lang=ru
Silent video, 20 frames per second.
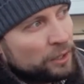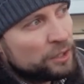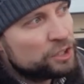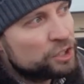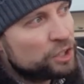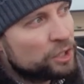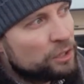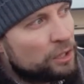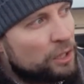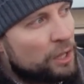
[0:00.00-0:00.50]

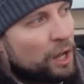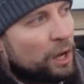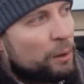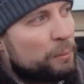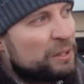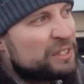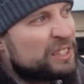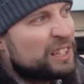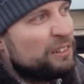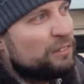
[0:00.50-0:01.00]
Наша
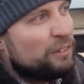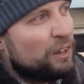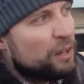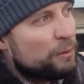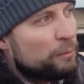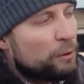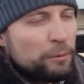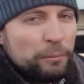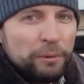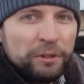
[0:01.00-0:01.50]

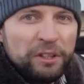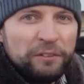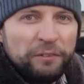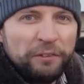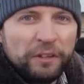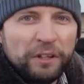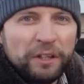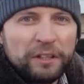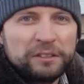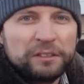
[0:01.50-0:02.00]
обозреваемая
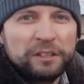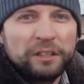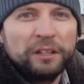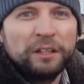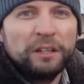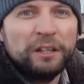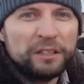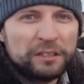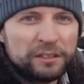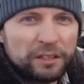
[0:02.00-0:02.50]

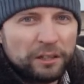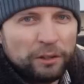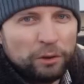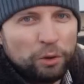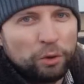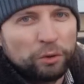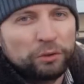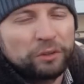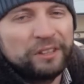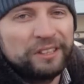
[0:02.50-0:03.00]
модификация экстра
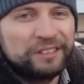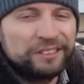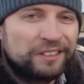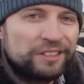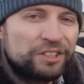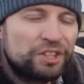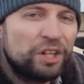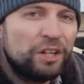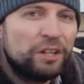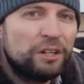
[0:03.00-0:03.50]
лонг
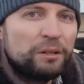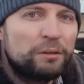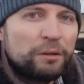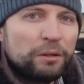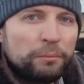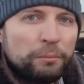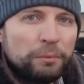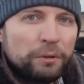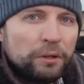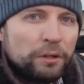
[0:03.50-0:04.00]

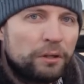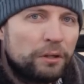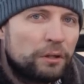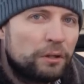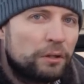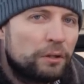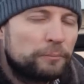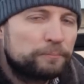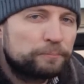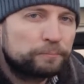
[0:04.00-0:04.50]
изначально
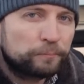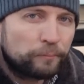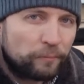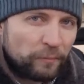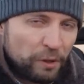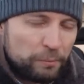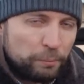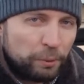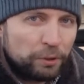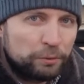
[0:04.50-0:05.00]
э,
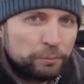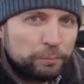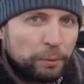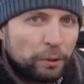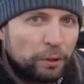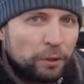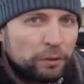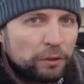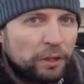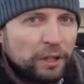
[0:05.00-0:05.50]

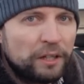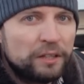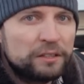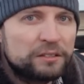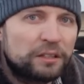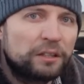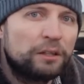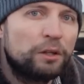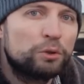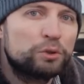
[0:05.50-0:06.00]

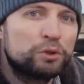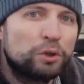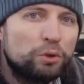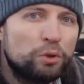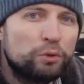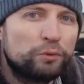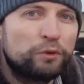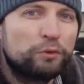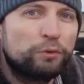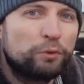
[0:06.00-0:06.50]
предполагается для
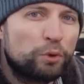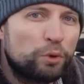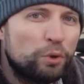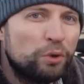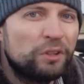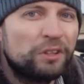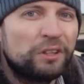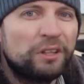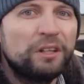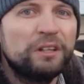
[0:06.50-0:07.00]
установки
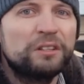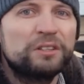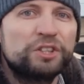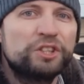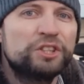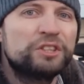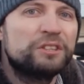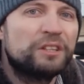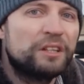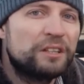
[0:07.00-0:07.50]
фургона на
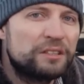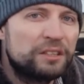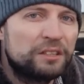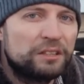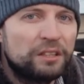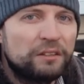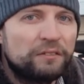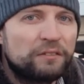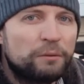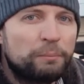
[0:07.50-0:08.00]

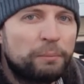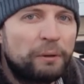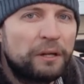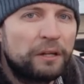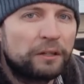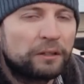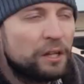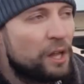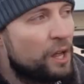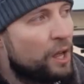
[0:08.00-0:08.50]
16 евро
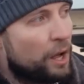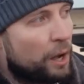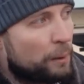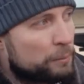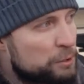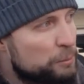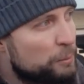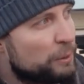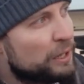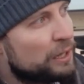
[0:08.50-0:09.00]
по лет.
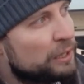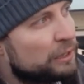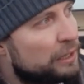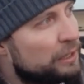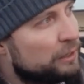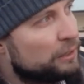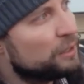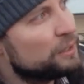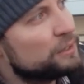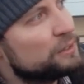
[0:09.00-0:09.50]
Оптимальная
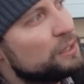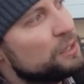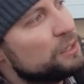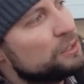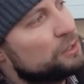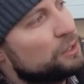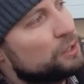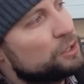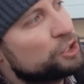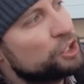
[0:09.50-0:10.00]
длина
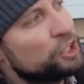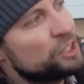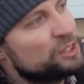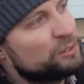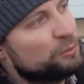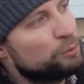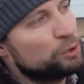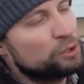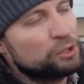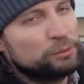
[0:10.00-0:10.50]
здесь
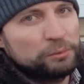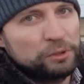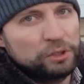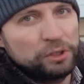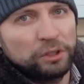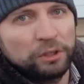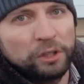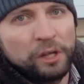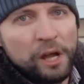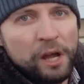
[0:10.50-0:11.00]

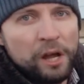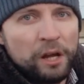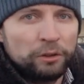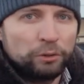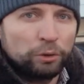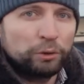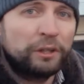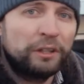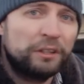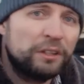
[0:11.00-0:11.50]
6,80.
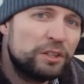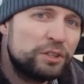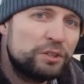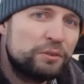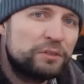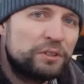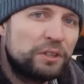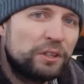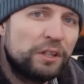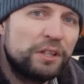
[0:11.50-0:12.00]
Но для
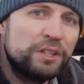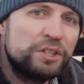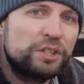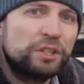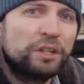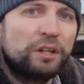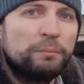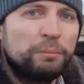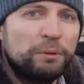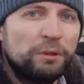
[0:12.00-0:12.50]
нашего
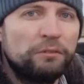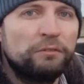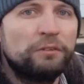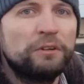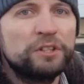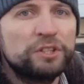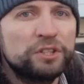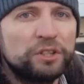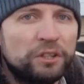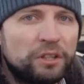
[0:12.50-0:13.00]
заказчика был
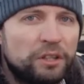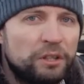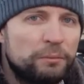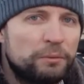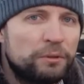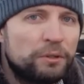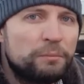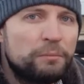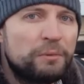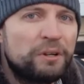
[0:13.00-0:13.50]
важен
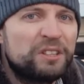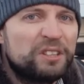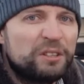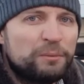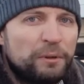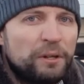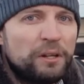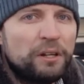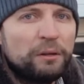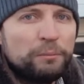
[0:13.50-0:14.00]
именно
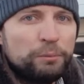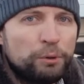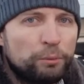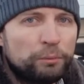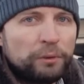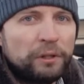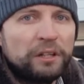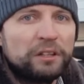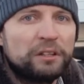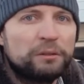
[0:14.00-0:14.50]
максимальный
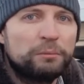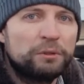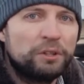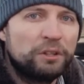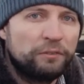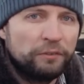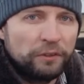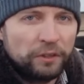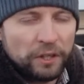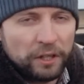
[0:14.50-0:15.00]
объем для этой
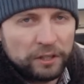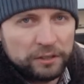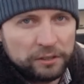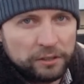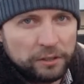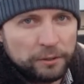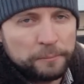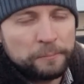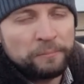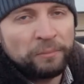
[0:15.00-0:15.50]

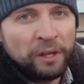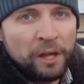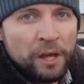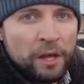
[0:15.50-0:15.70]
модификации.